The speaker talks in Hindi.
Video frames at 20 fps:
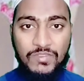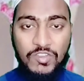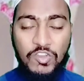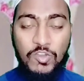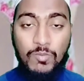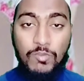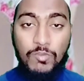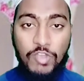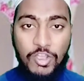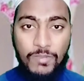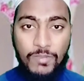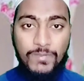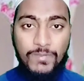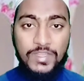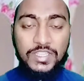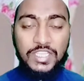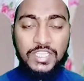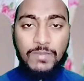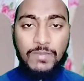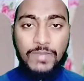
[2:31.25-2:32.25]
और
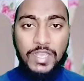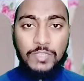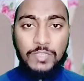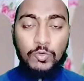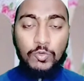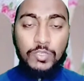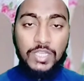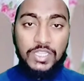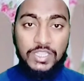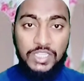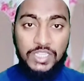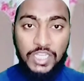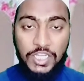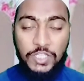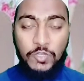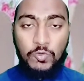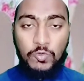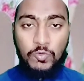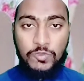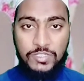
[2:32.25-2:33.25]
मोहब्बत के बाद उनका
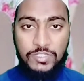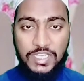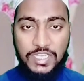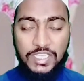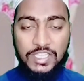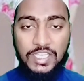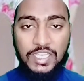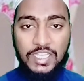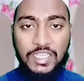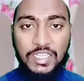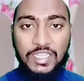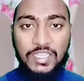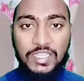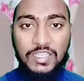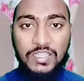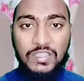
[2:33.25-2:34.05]
दिल टूट जाता है